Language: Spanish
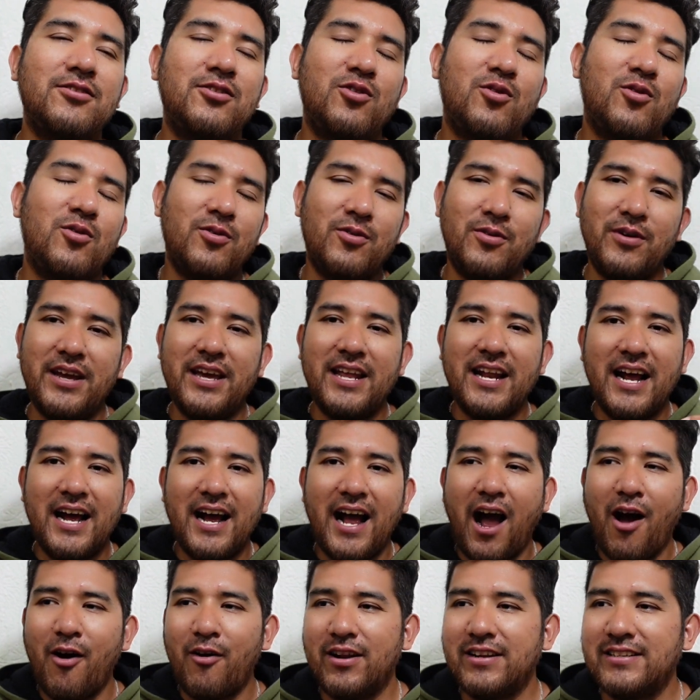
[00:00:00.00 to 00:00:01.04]
yo
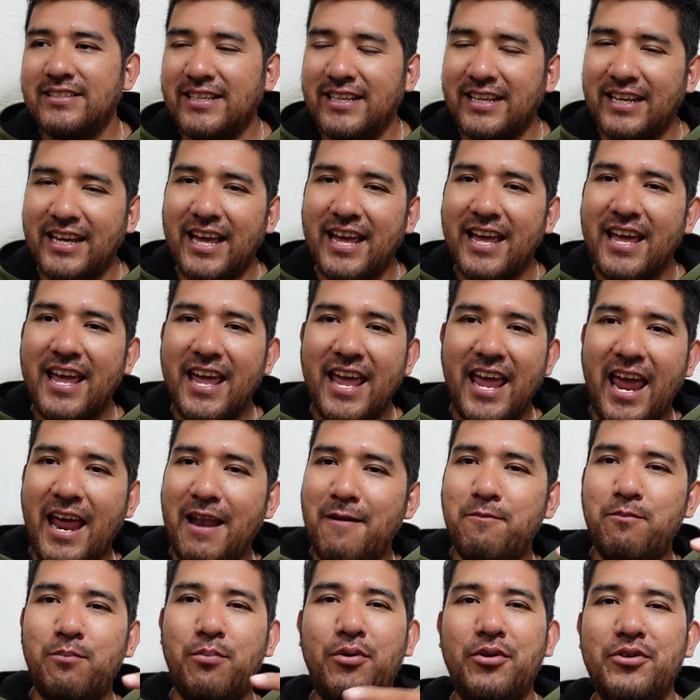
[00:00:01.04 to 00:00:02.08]
era ahora sí que
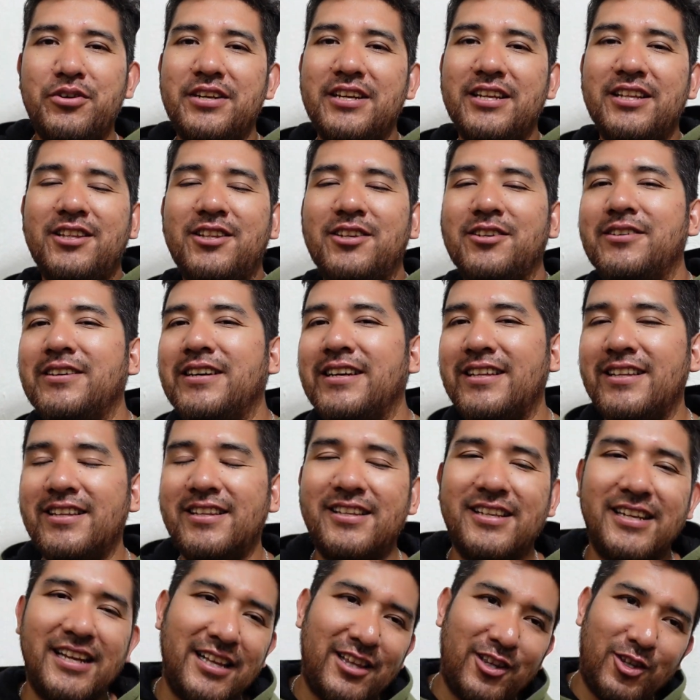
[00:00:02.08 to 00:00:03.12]
el pollito
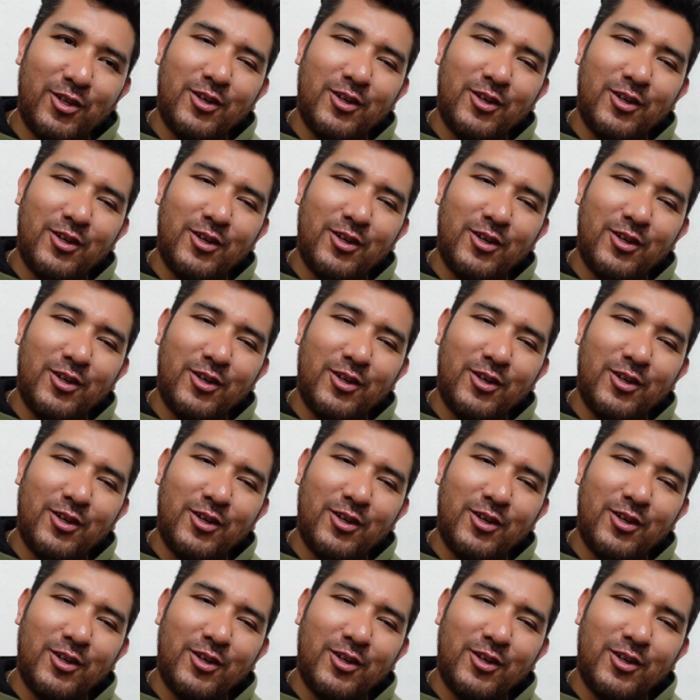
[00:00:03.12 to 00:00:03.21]
entre